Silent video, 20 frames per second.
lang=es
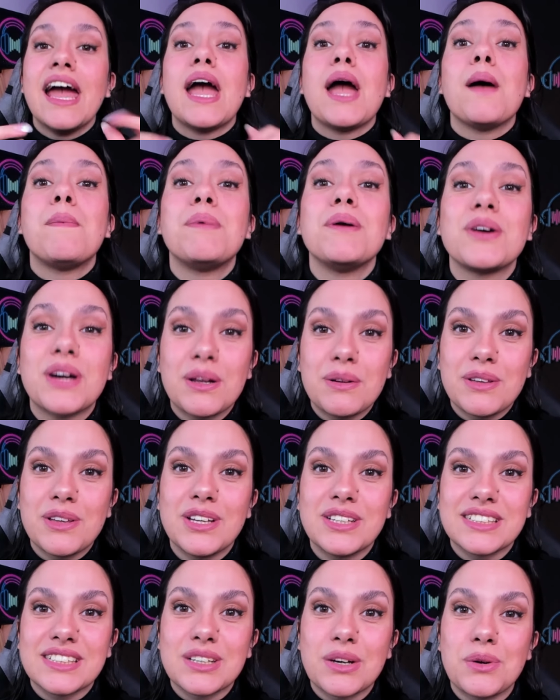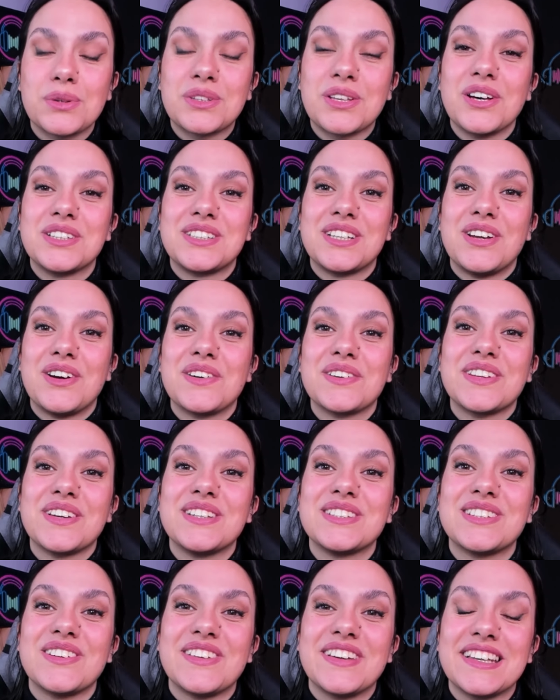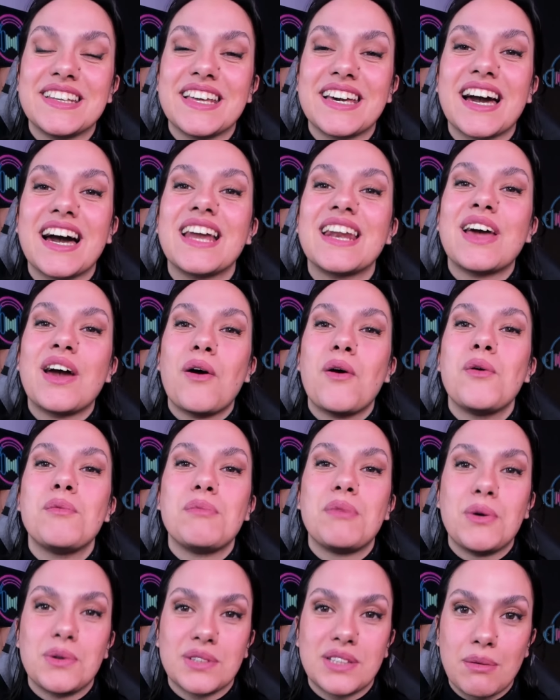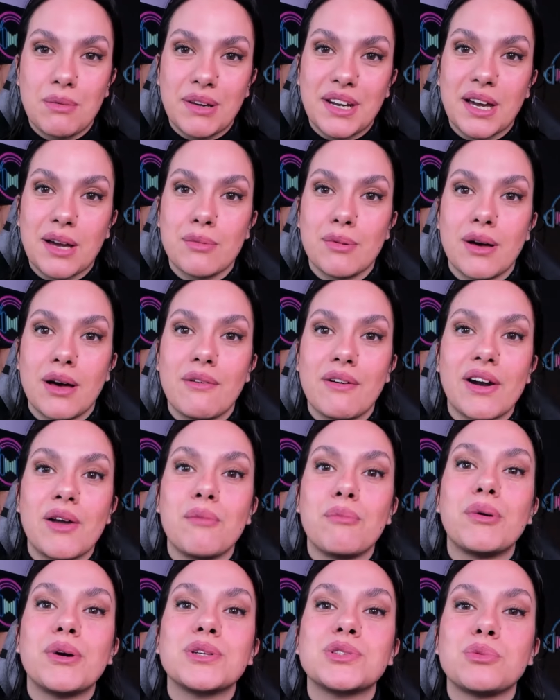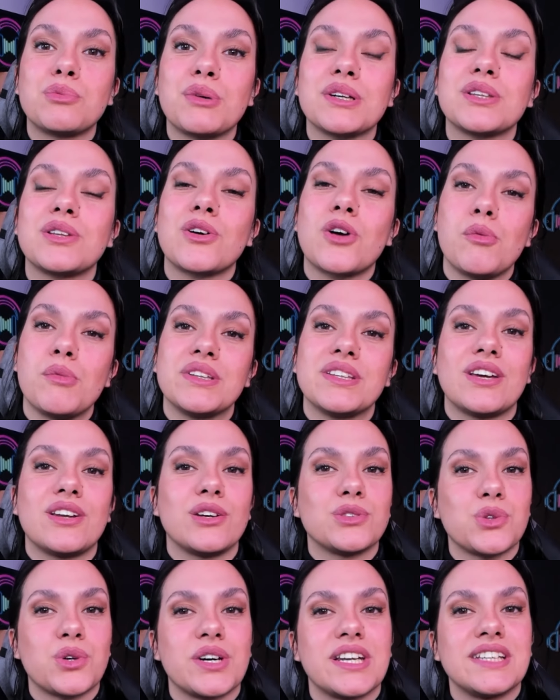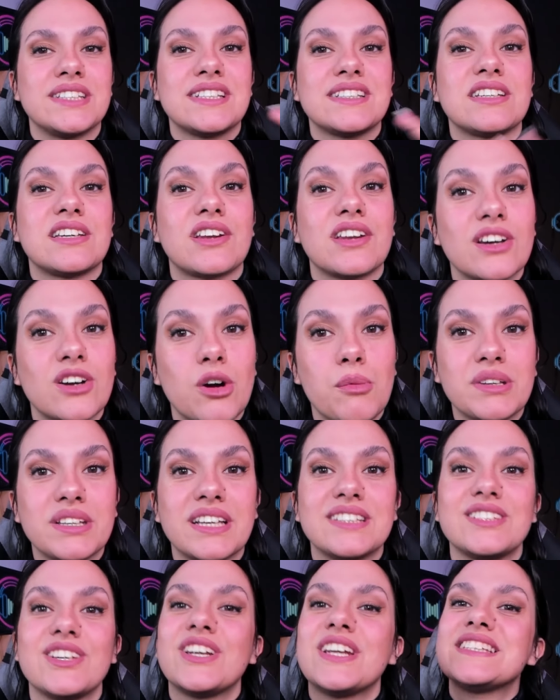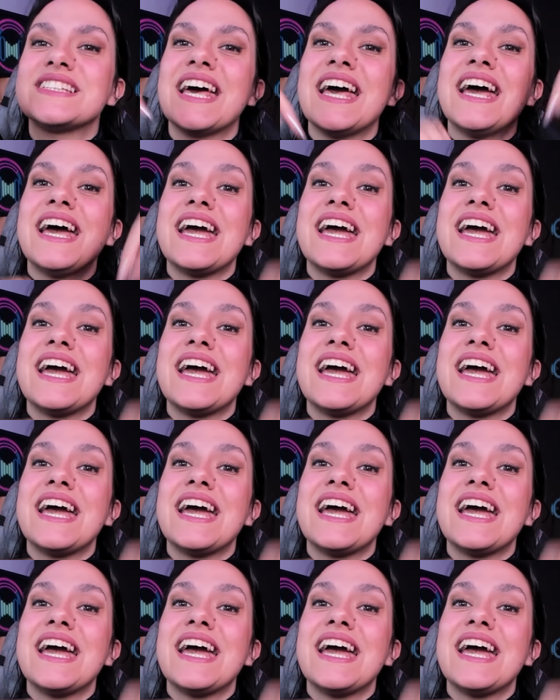Espero que el video les haya gustado. Si les gustó, no se olviden de dejarle un me gusta para que pueda verlo. Por supuesto, comentarios, sugerencias y recomendaciones.